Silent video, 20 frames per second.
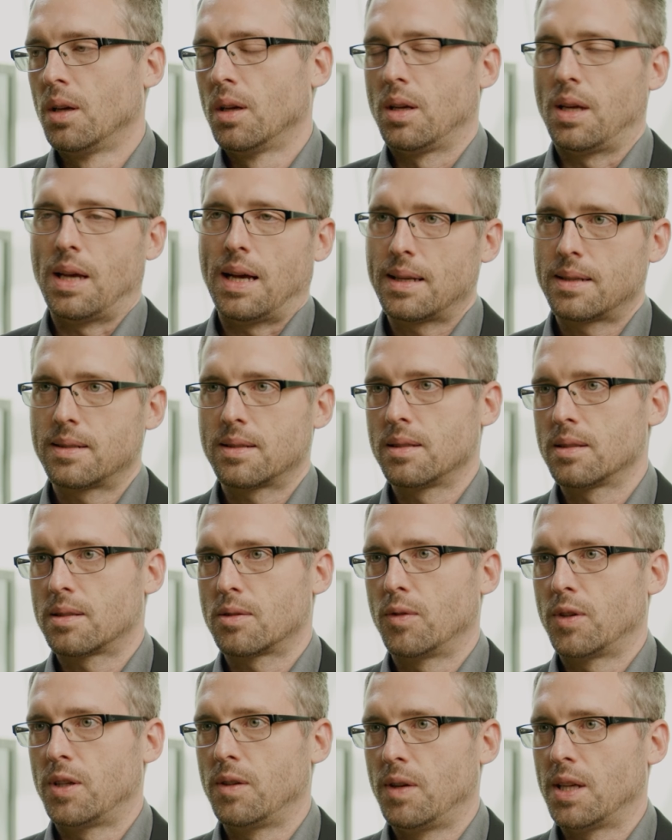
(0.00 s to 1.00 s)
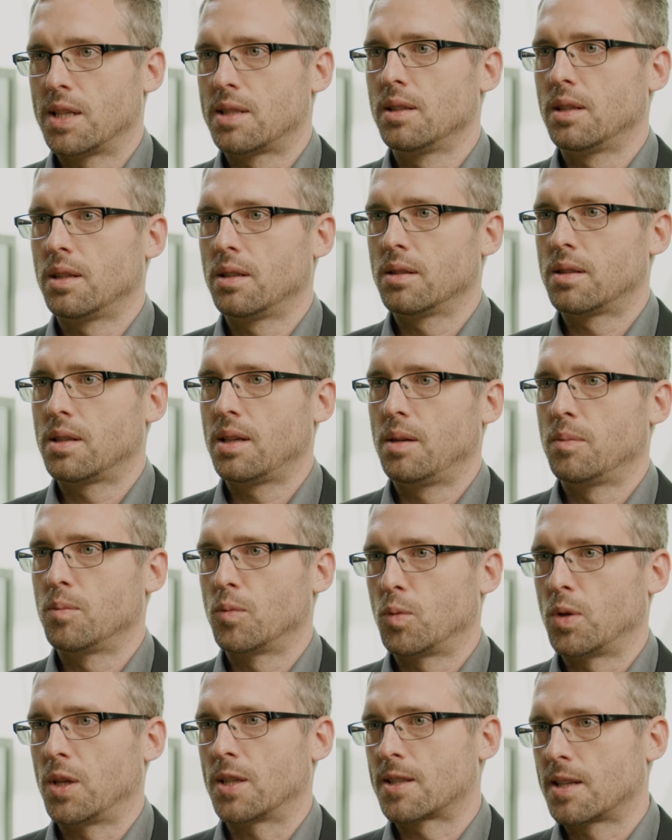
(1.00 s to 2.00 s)
Ja, das sind so die wesentlichen Themen.
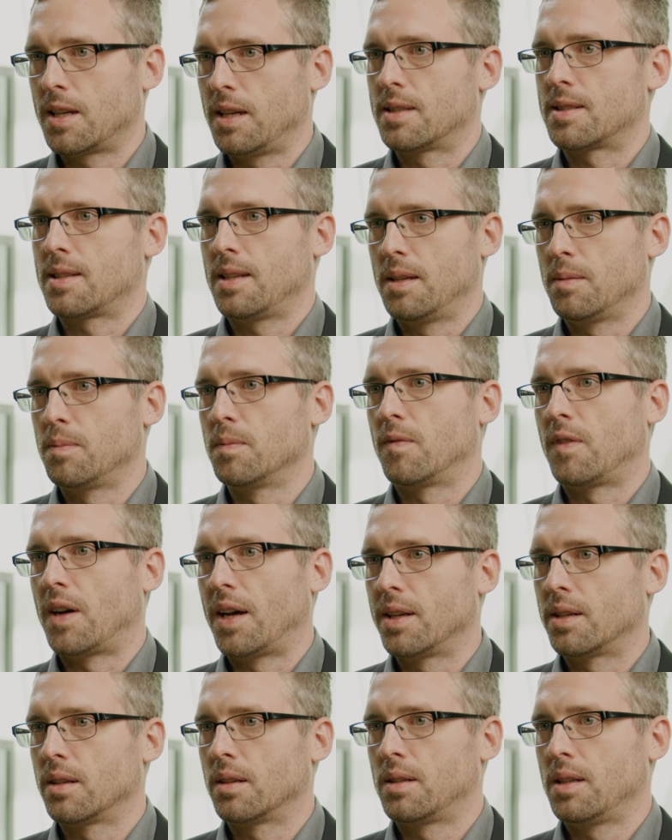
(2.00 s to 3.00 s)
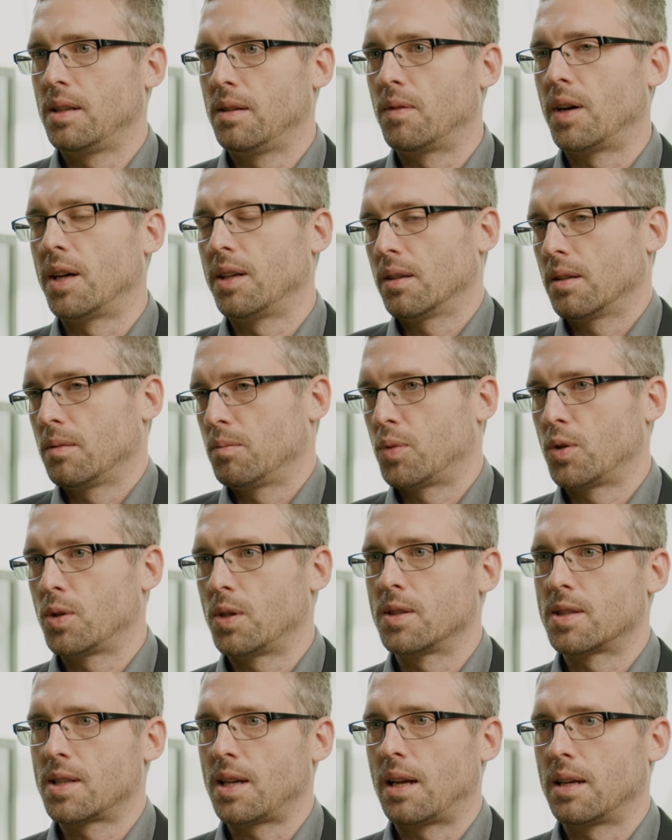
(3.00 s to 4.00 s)
Und jetzt geht es eben weiter, die weiteren
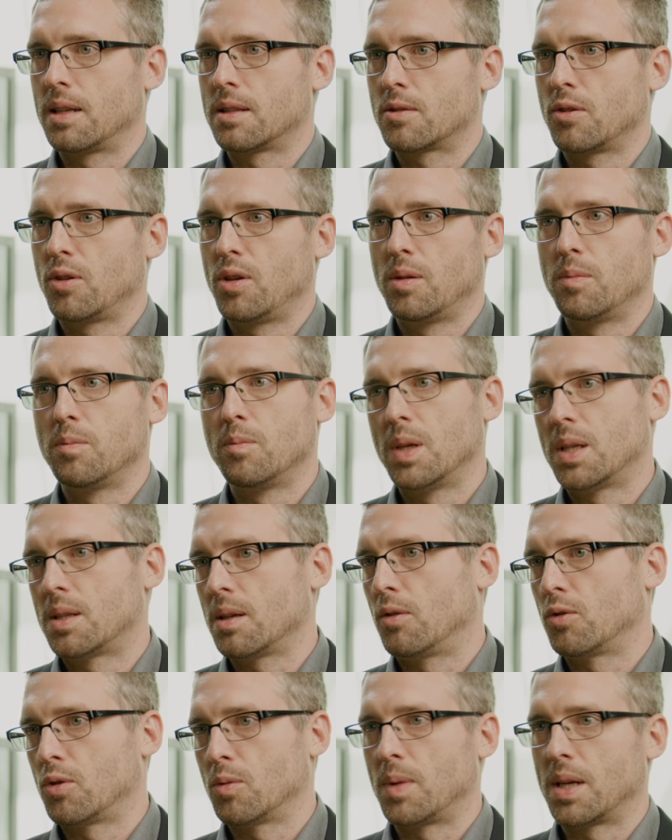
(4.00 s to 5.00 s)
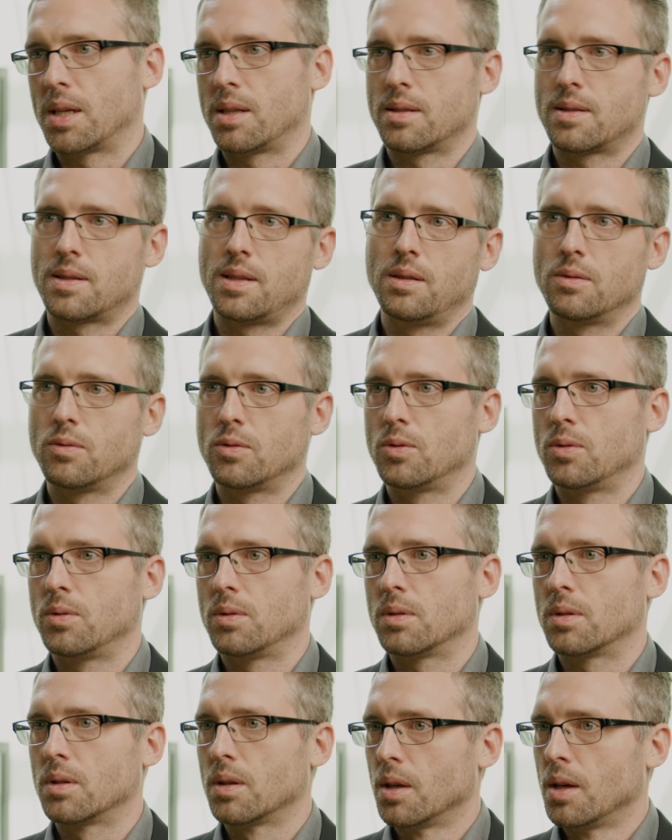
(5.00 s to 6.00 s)
Potenziale zu heben mit
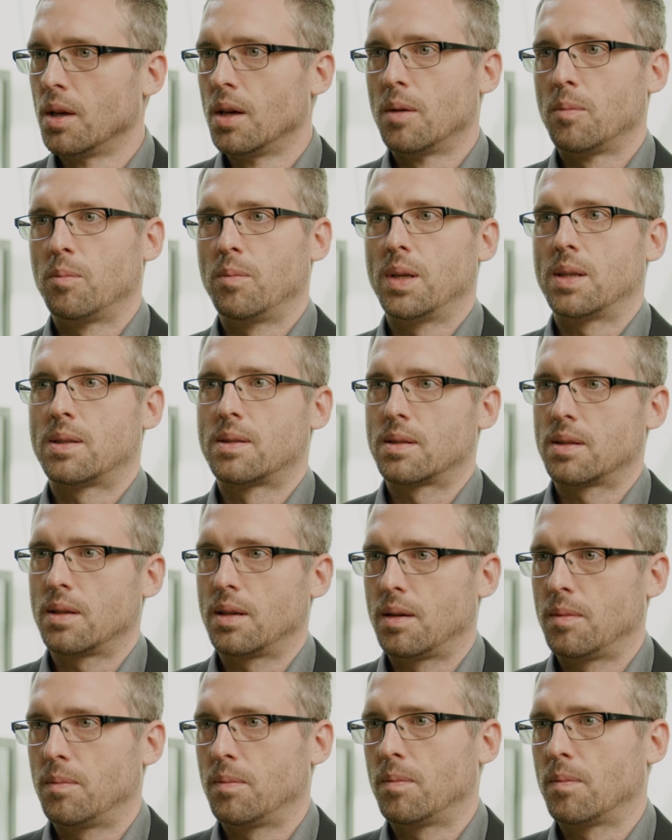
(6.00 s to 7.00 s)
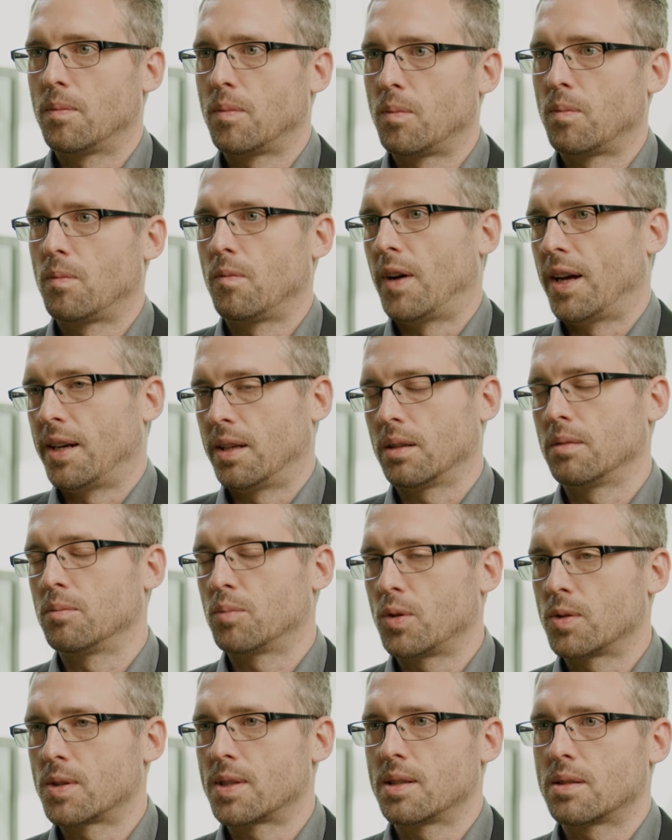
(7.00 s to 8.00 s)
Automatisierung, mit ähm, weiteren
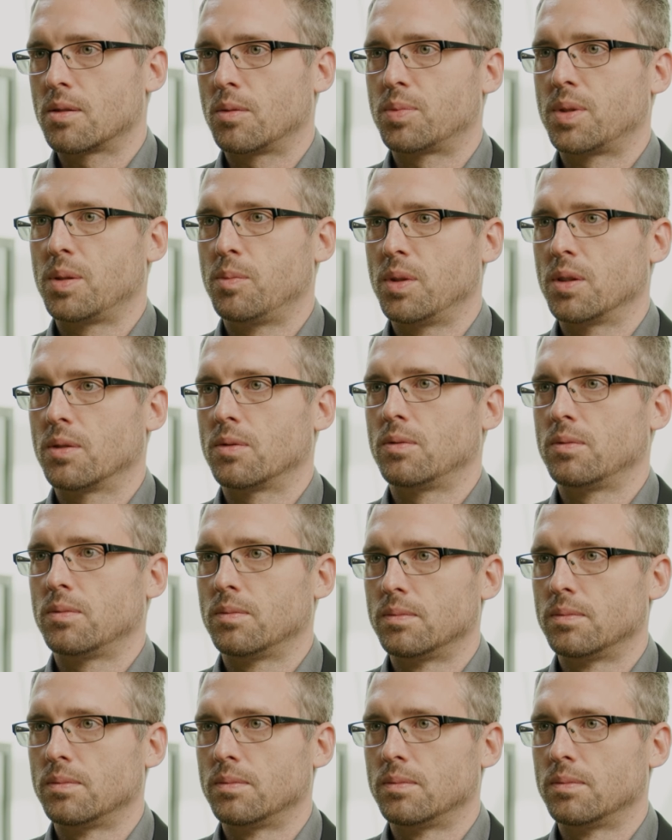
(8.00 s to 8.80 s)
Prozessoptimierungen.